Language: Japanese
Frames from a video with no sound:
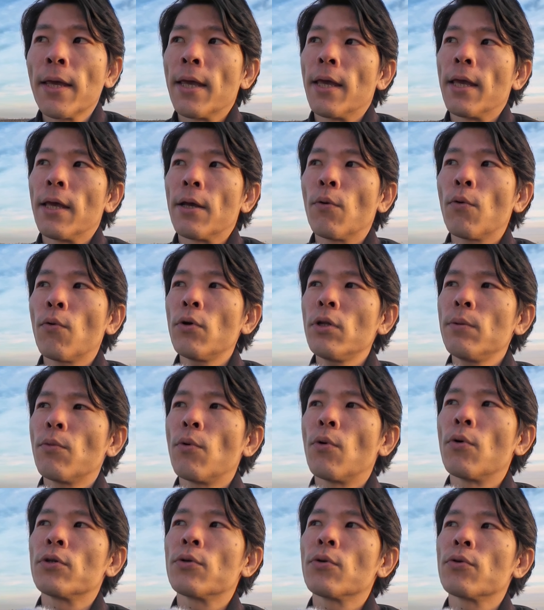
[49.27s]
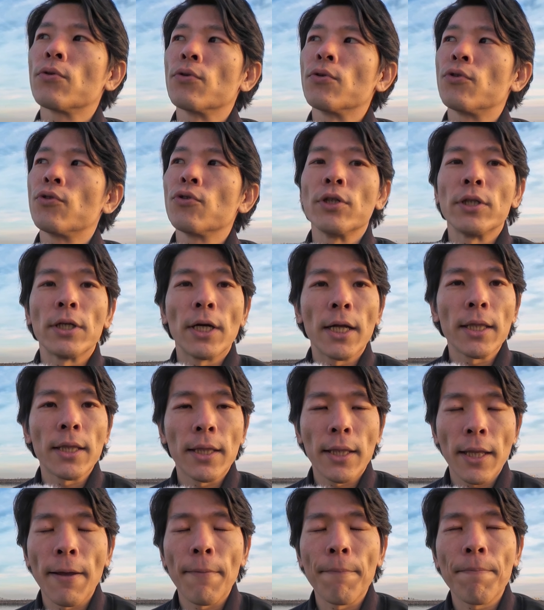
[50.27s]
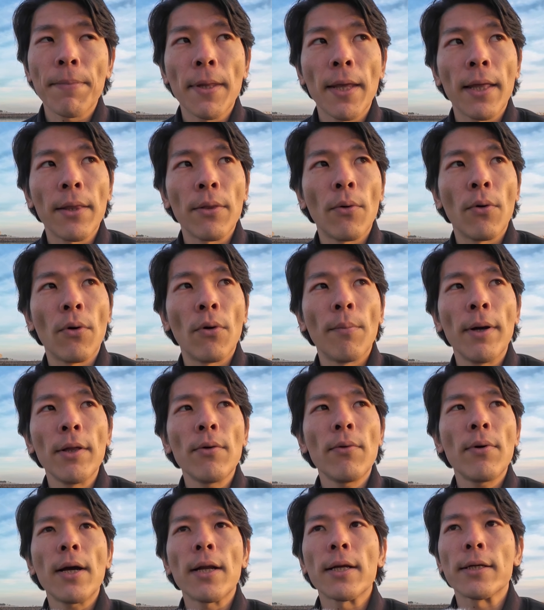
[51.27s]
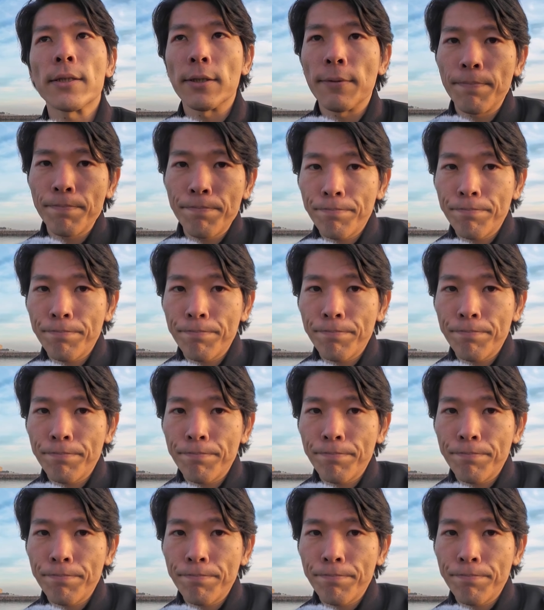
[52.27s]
えー、ここにも一つ注意があって、あの、窓ガラス、